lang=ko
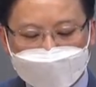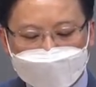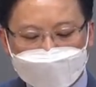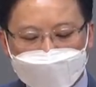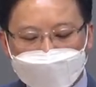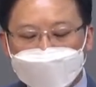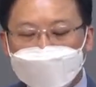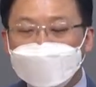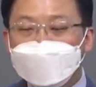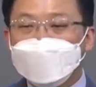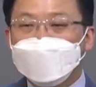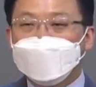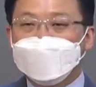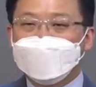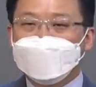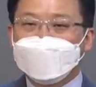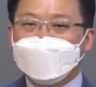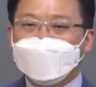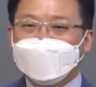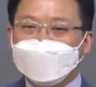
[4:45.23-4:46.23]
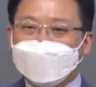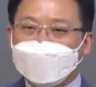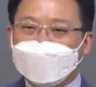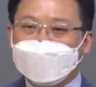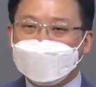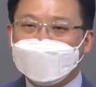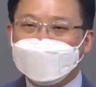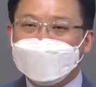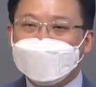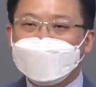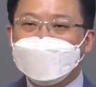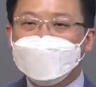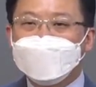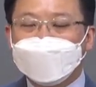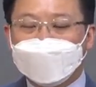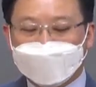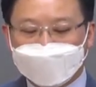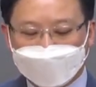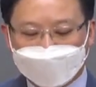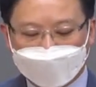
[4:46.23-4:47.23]
질서 없이 막
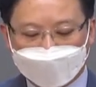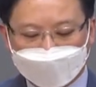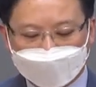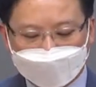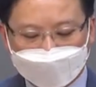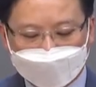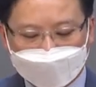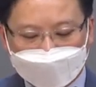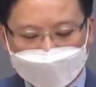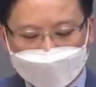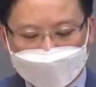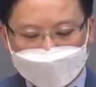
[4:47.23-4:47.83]
사용하는 것,